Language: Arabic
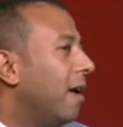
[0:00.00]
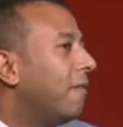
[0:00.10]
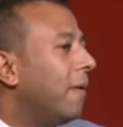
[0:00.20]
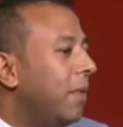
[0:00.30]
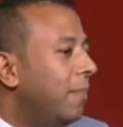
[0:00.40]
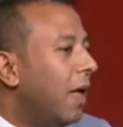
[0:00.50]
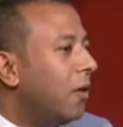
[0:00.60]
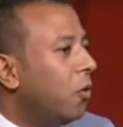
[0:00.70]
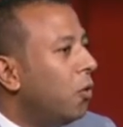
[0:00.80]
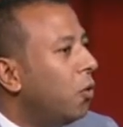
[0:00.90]
فبنبدا
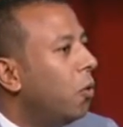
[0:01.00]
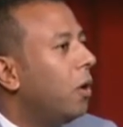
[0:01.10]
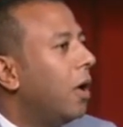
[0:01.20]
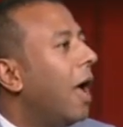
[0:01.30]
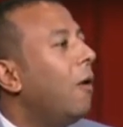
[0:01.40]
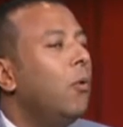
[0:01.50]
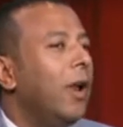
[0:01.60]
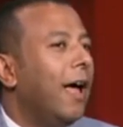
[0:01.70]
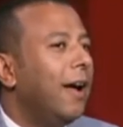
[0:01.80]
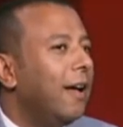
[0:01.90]
نقول له
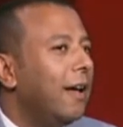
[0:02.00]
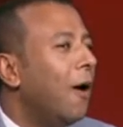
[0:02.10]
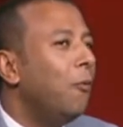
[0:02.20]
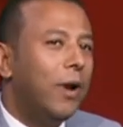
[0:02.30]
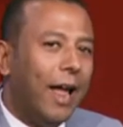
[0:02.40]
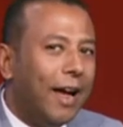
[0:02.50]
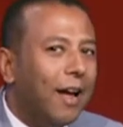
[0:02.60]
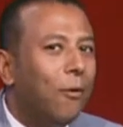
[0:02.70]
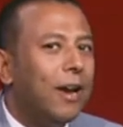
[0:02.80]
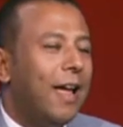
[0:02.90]
اول حاجه اول
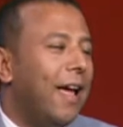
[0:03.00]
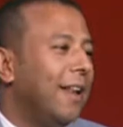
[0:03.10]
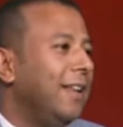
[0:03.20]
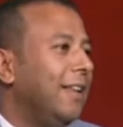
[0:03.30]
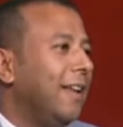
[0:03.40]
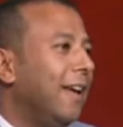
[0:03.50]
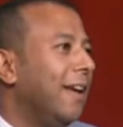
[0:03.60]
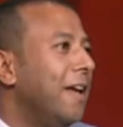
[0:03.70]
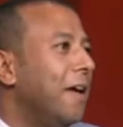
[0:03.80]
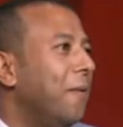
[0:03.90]
حاجه وانا يعني